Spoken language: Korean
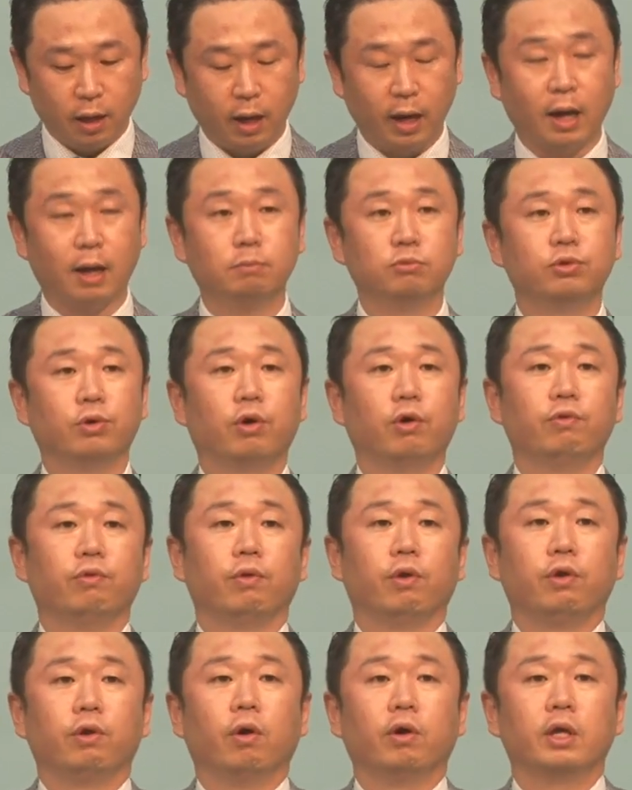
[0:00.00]

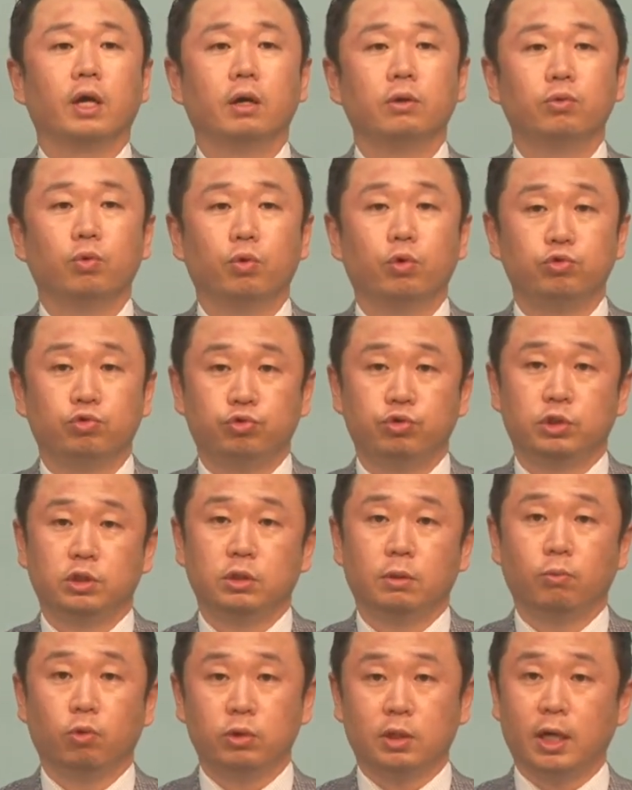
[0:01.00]
아무런 영향도
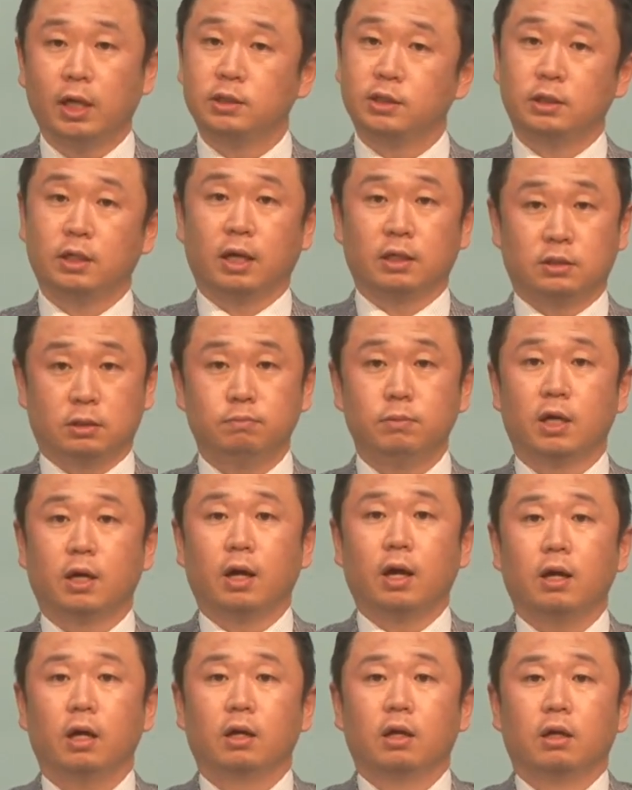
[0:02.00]
주지 못하지
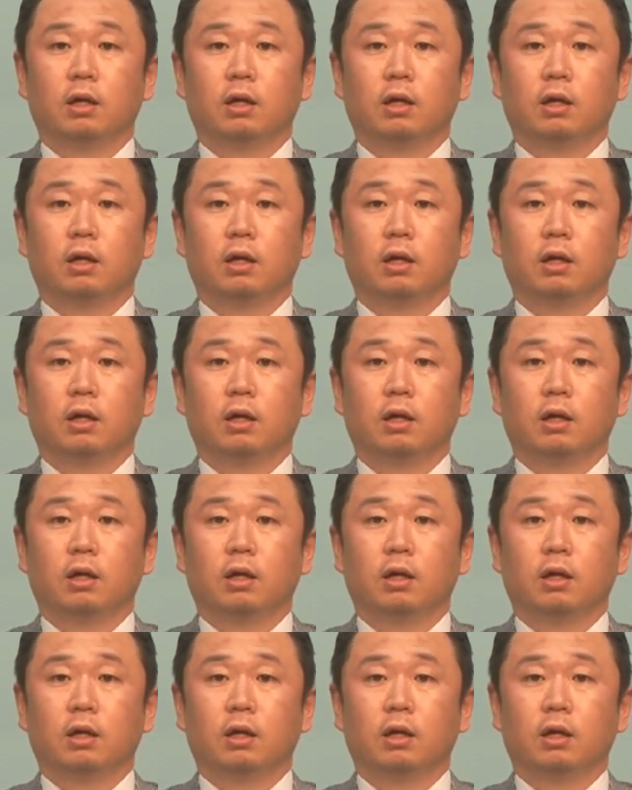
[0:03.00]
않습니까?